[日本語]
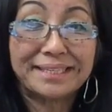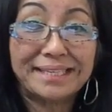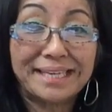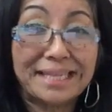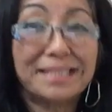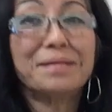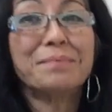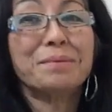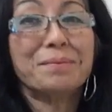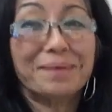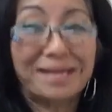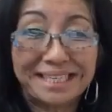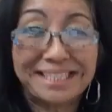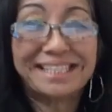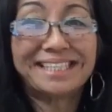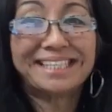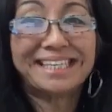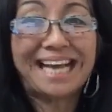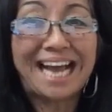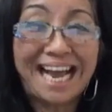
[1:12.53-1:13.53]
やってみま
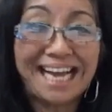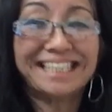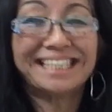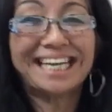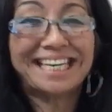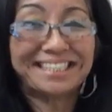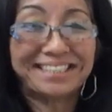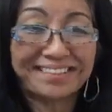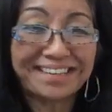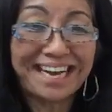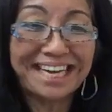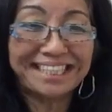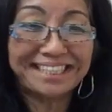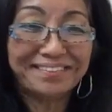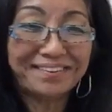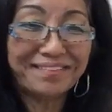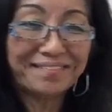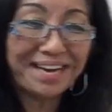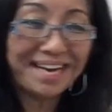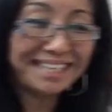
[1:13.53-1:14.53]
す。はい、早速
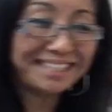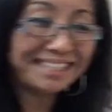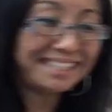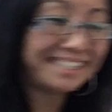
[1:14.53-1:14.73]
始めま